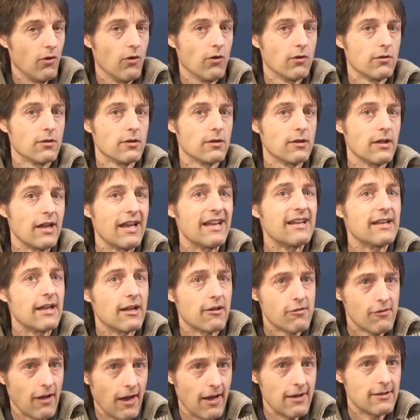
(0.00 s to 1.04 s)
Und in
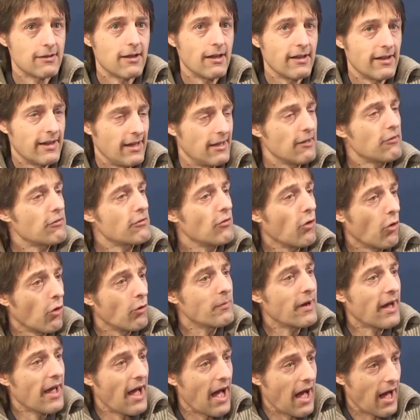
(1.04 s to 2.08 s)
der Zeit ging es noch
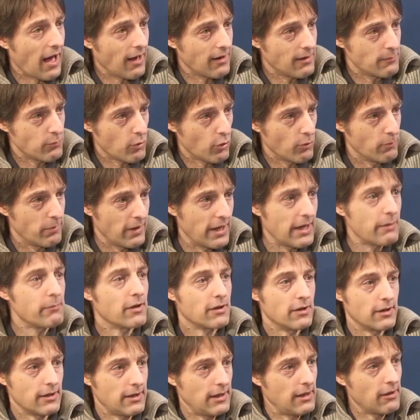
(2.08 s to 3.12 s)
um reale
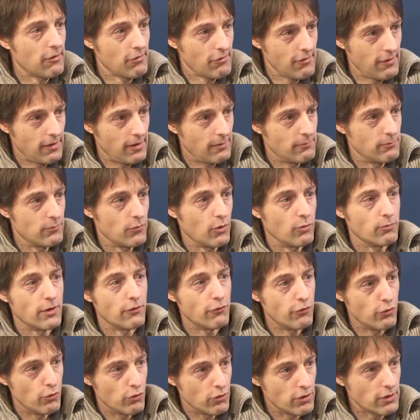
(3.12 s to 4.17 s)
Probleme. Da ging es eben um
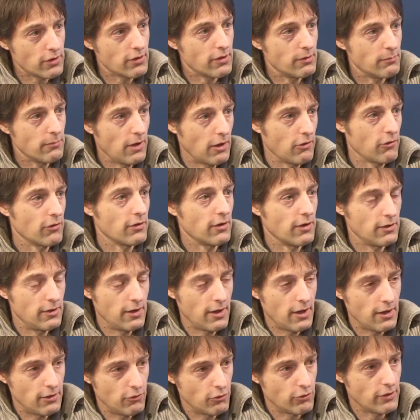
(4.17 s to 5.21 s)
die Fluorchim, also die,
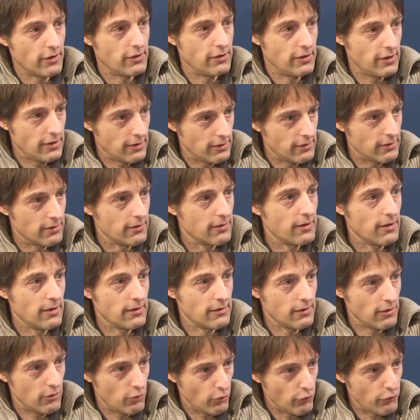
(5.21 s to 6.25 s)
die Halogenide
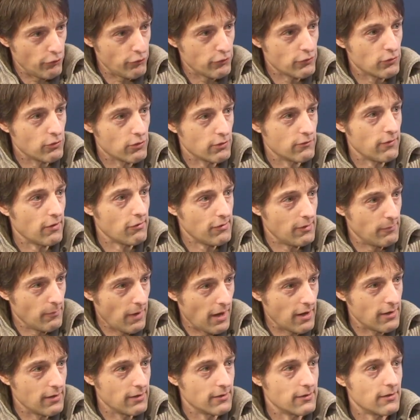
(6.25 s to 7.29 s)
in der Luft und was sie
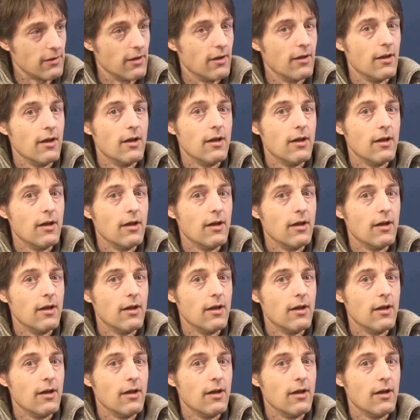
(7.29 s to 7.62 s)
machen.